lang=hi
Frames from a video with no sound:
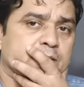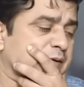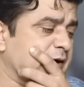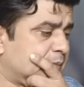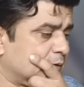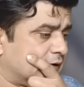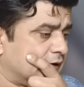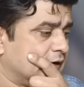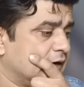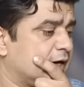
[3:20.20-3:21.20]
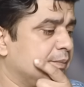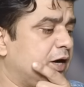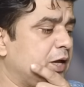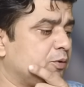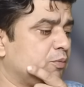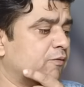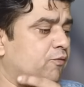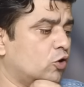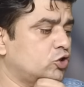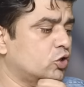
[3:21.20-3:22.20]
मणिपुर की कि मणिपुर में
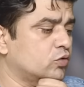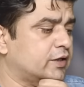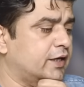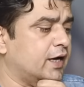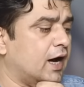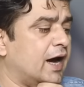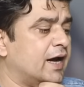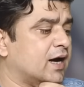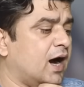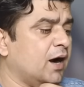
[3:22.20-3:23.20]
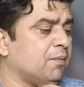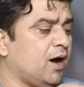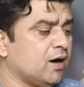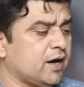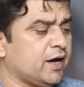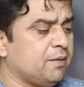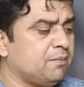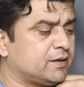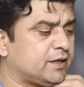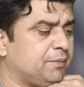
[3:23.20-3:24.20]
फौजियों से आई कार्ड मांग रही हैं
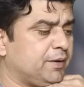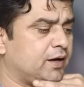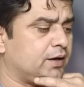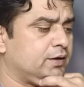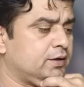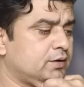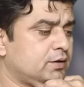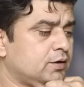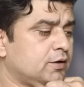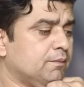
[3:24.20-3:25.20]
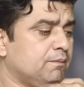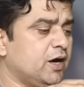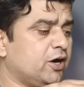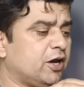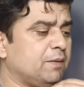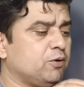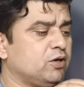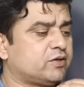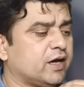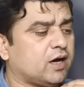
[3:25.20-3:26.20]
मैतई तो महिलाएं मिलिट्री
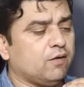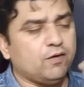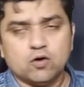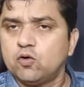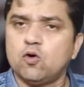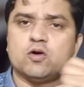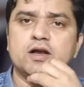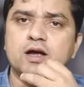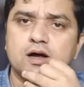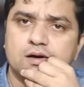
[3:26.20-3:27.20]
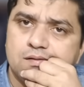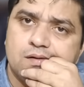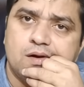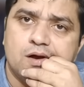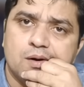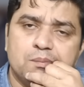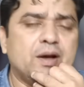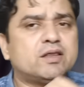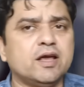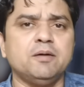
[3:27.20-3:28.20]
पुलिस के काफिले को रोक लिया
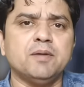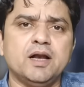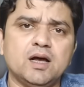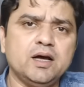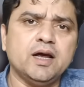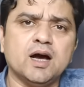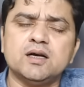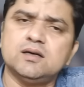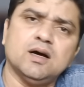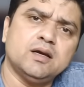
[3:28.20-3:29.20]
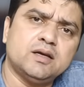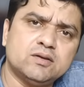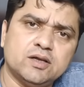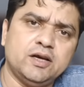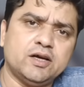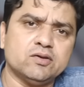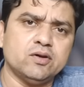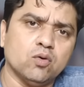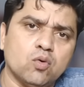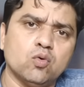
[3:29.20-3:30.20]
महतई महिलाएं आखिरकार किस तरीके से
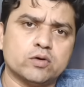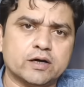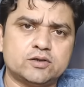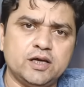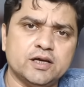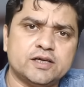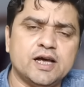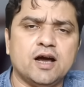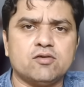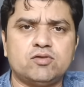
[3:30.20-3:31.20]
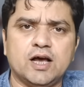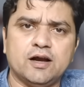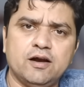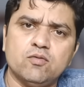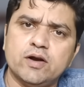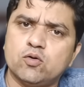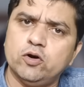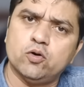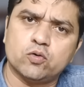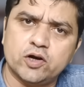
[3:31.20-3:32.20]
हकूक रखती हैं क्या अख्तियार है उन्हें
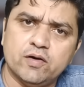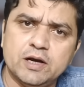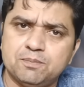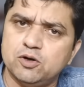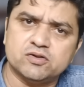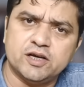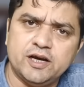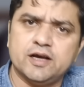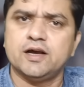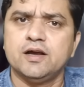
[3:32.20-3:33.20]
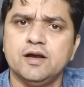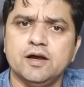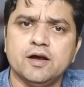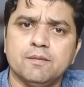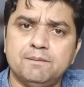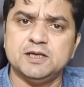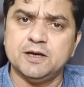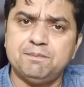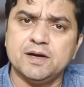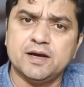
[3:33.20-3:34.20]
कोई रोकने वाली पुलिस नहीं है
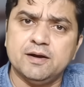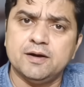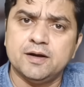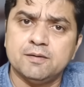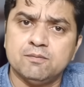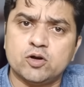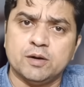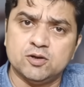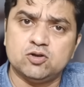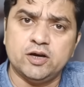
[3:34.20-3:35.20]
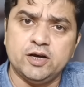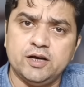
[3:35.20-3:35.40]
बीजेपी के मुख्यमंत्री